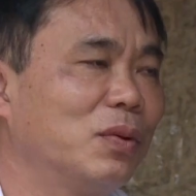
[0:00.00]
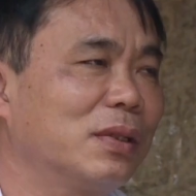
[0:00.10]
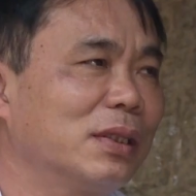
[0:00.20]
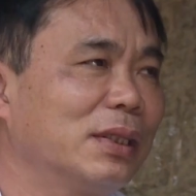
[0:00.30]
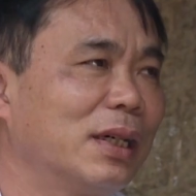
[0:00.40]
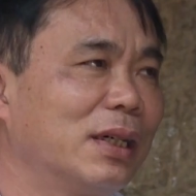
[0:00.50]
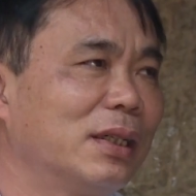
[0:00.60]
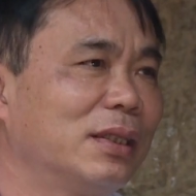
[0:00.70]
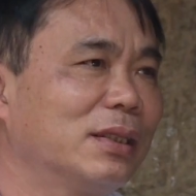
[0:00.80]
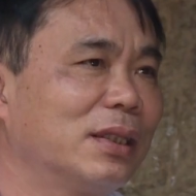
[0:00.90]
bộ các
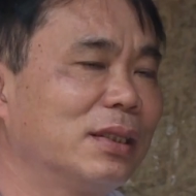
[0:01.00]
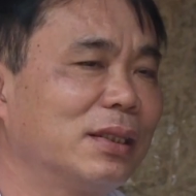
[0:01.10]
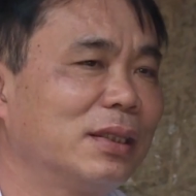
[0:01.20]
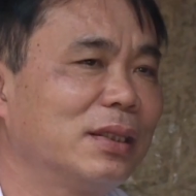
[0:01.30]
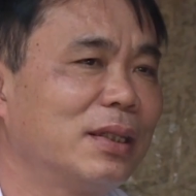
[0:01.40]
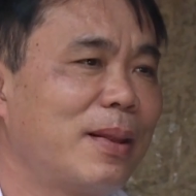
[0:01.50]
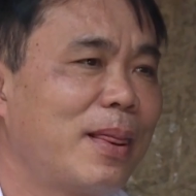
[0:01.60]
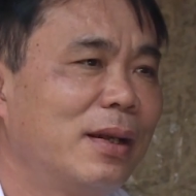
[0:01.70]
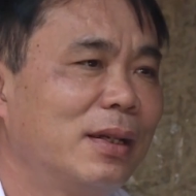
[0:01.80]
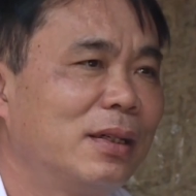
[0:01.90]
xã lân cận này
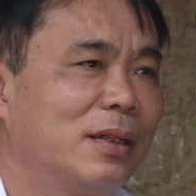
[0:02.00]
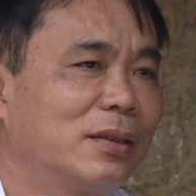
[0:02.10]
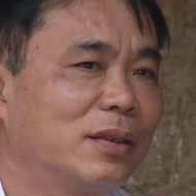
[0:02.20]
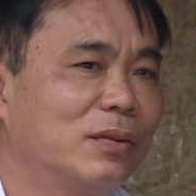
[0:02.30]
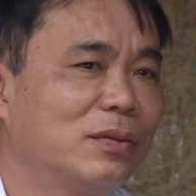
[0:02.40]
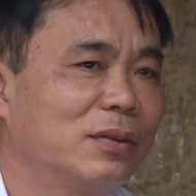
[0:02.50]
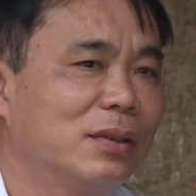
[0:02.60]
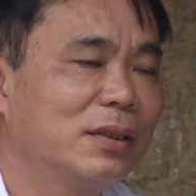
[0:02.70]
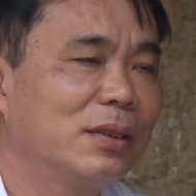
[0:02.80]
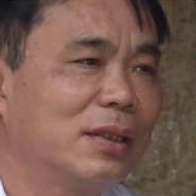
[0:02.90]
trong
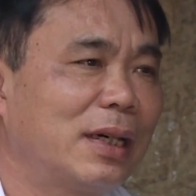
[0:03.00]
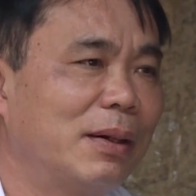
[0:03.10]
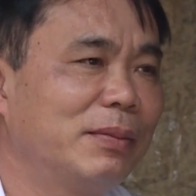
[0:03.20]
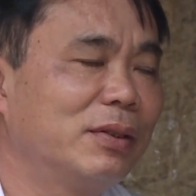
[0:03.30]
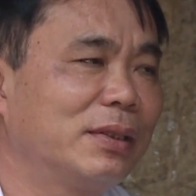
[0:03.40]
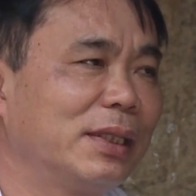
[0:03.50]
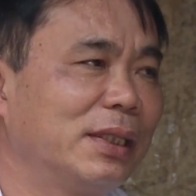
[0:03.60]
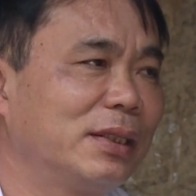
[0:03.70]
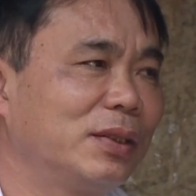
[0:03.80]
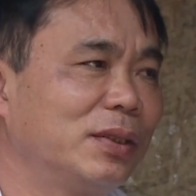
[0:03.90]
khám điều trị
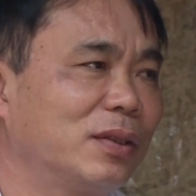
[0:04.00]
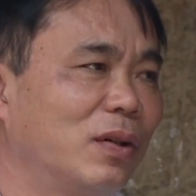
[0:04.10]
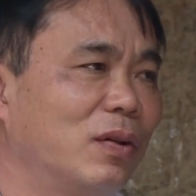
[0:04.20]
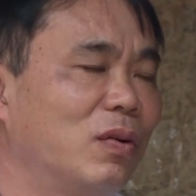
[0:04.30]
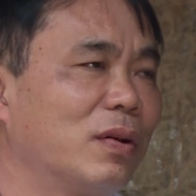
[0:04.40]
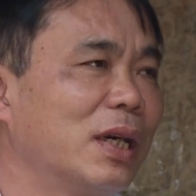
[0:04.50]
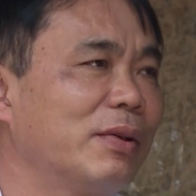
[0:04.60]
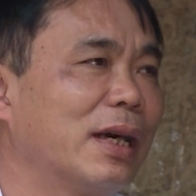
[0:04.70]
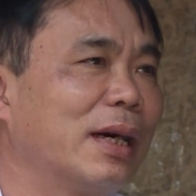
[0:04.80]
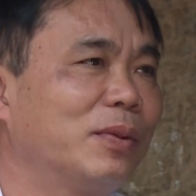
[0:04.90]
chỉ có ống nghe
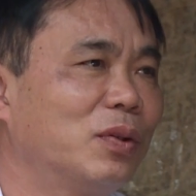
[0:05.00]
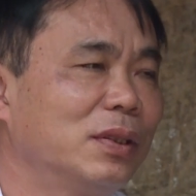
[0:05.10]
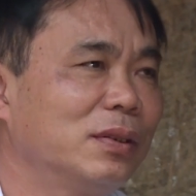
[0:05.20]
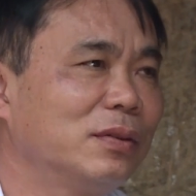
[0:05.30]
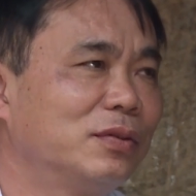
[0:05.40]
huyết áp thôi.